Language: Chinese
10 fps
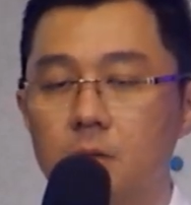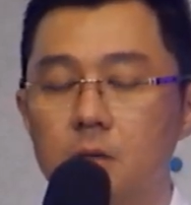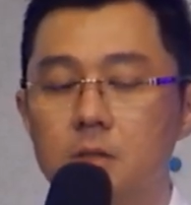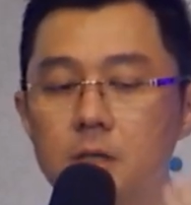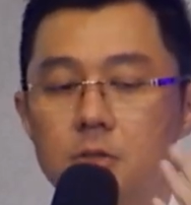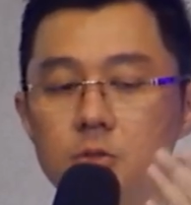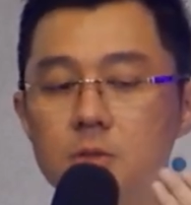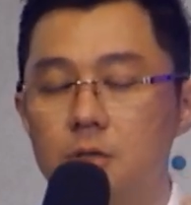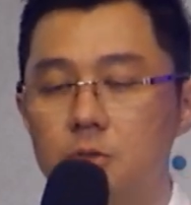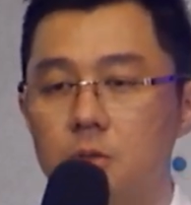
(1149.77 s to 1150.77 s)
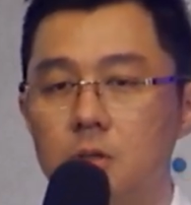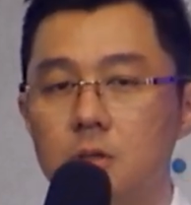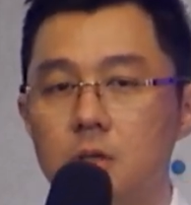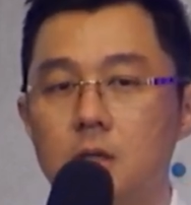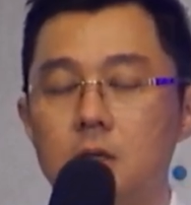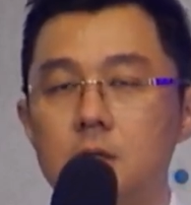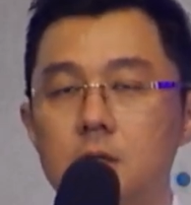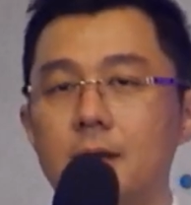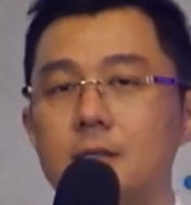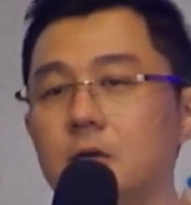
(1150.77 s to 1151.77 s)
哦，那个书上说，
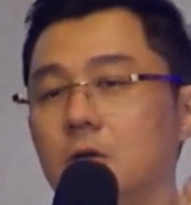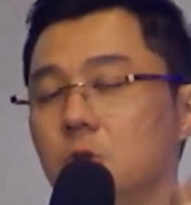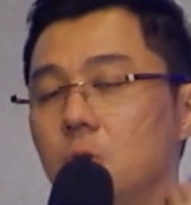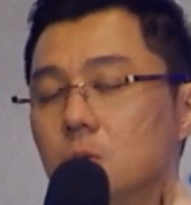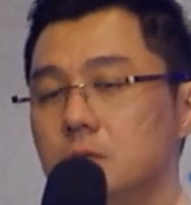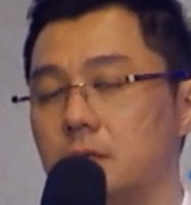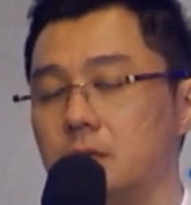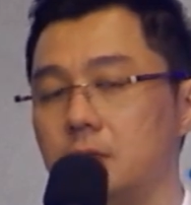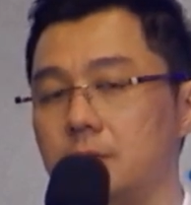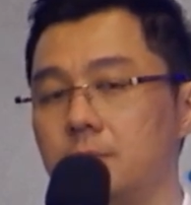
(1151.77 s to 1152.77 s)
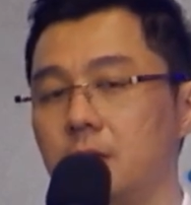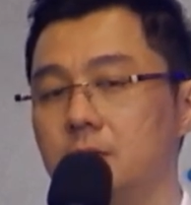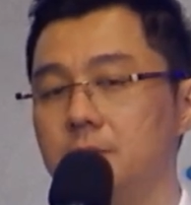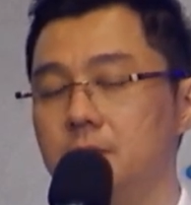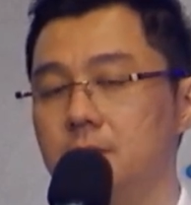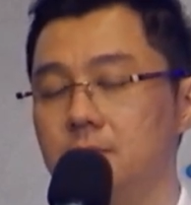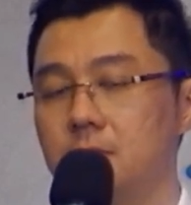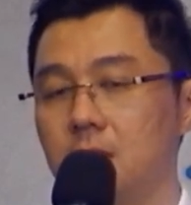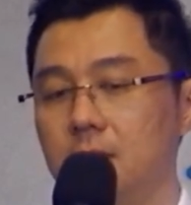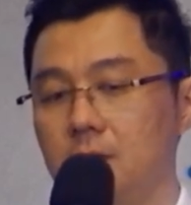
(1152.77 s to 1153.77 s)
开刀要从这个淋巴这边
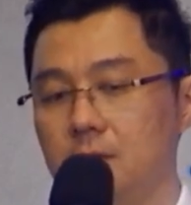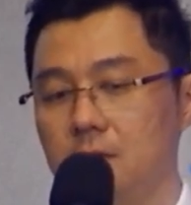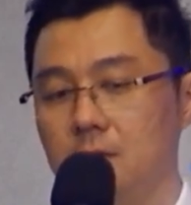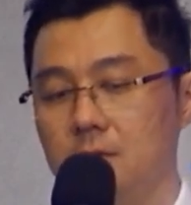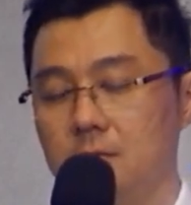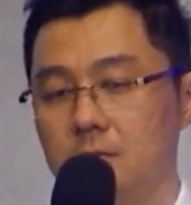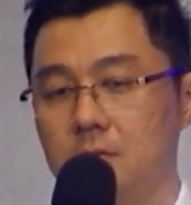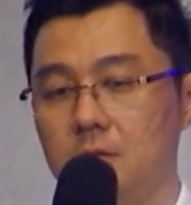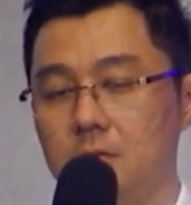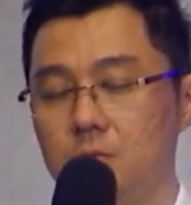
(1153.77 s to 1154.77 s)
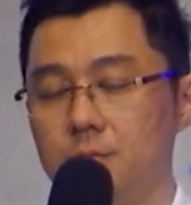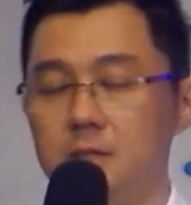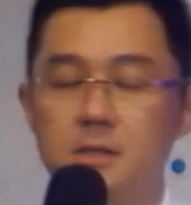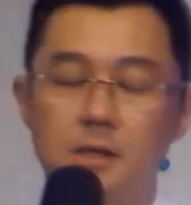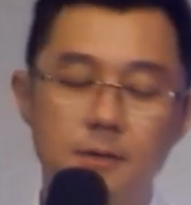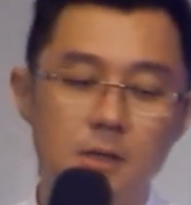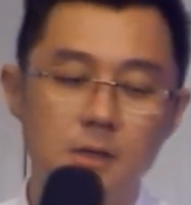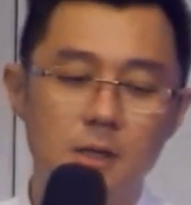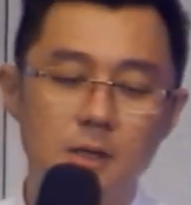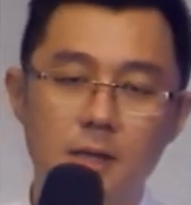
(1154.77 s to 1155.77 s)
开刀到到肚皮上，
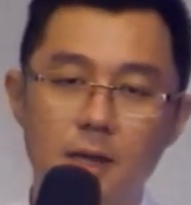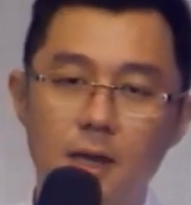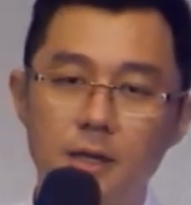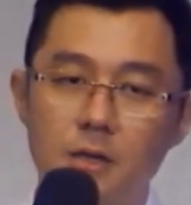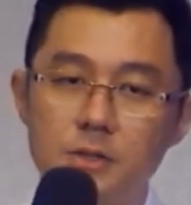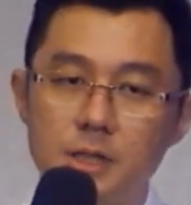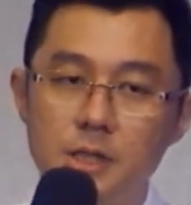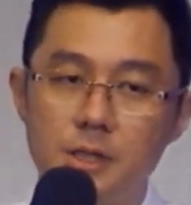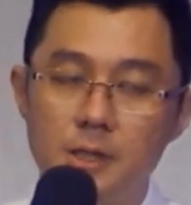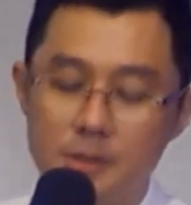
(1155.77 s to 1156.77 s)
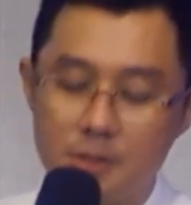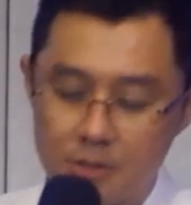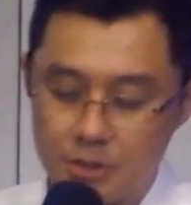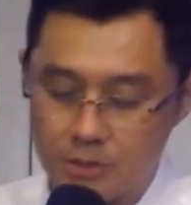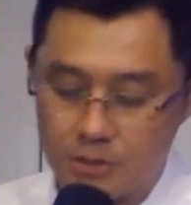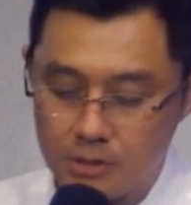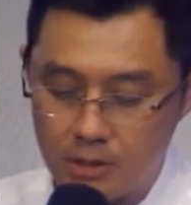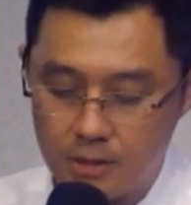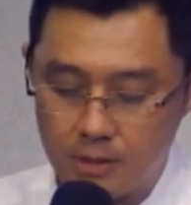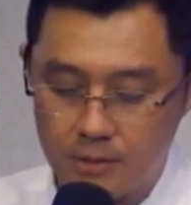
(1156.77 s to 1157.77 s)
他还要经历当时
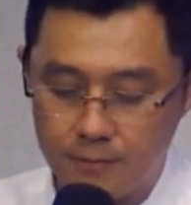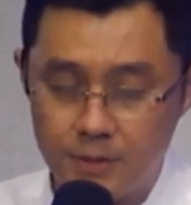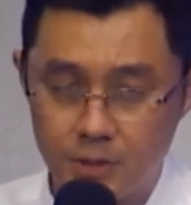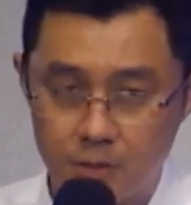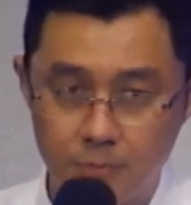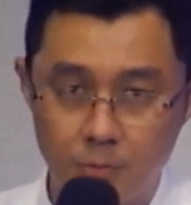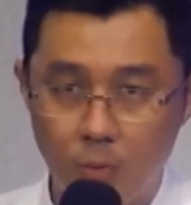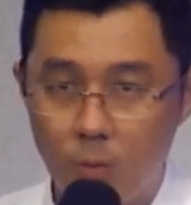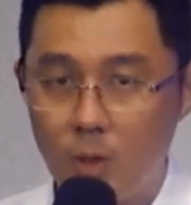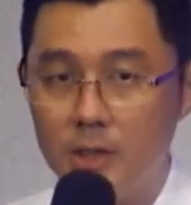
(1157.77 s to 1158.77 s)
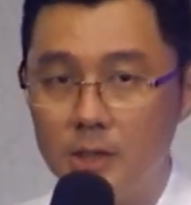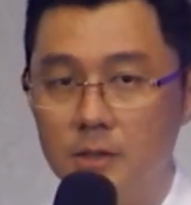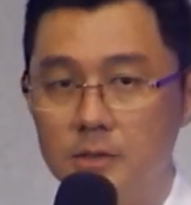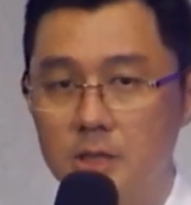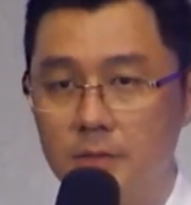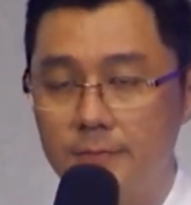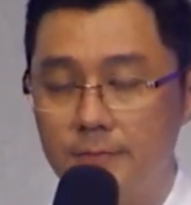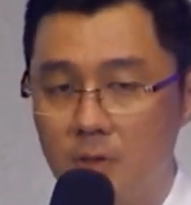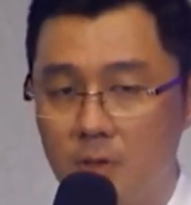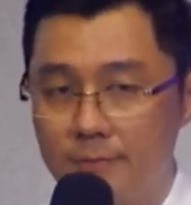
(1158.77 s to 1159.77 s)
呃非常有破坏力的这个
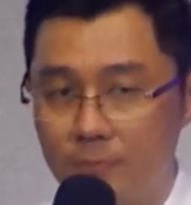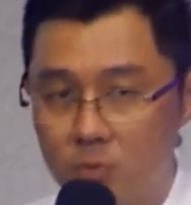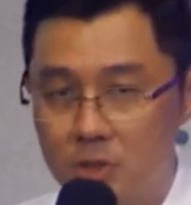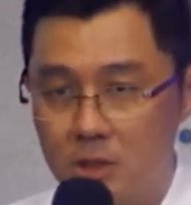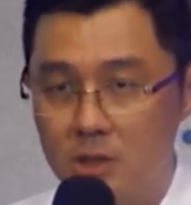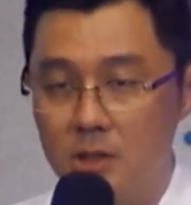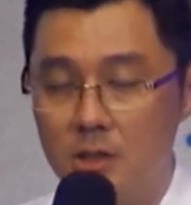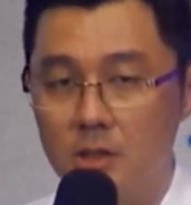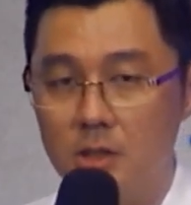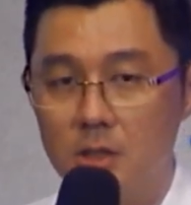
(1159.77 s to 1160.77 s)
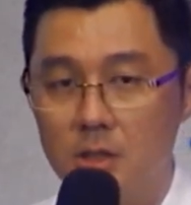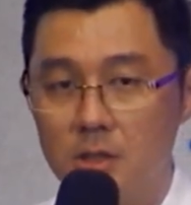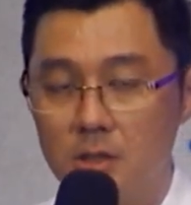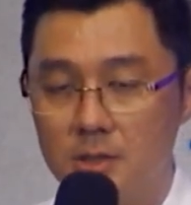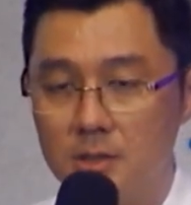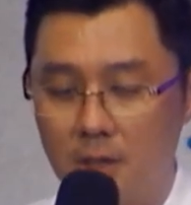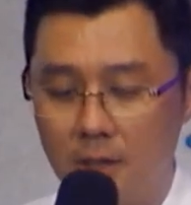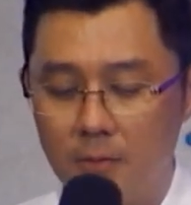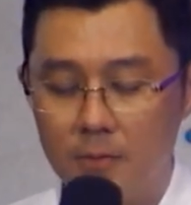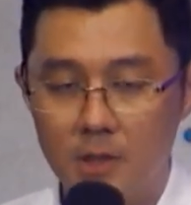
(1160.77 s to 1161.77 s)
辐射的的治
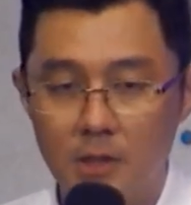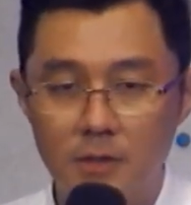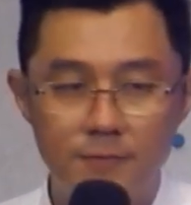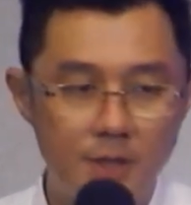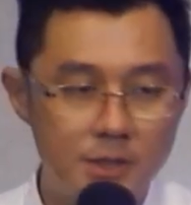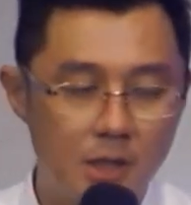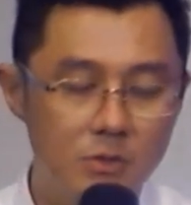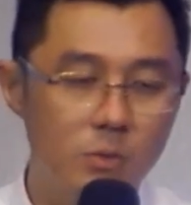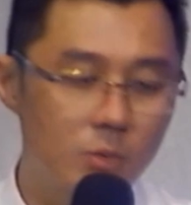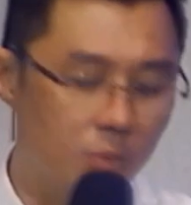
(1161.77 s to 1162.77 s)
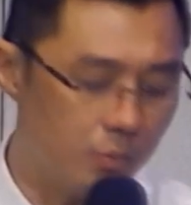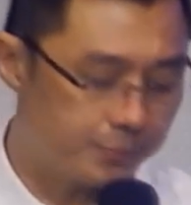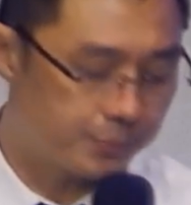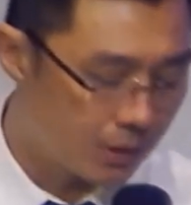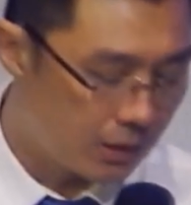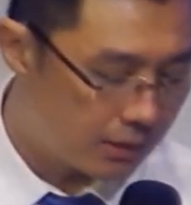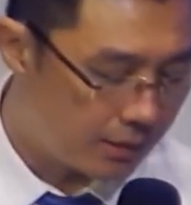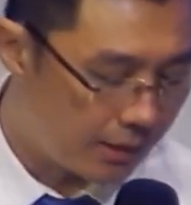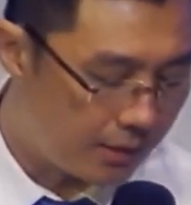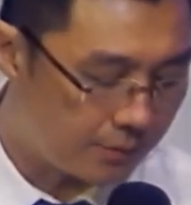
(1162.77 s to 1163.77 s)
疗，非常痛苦。
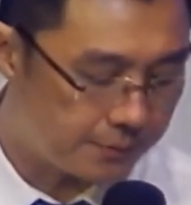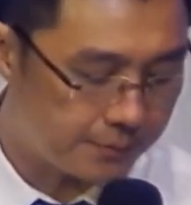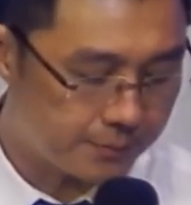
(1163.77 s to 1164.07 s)
他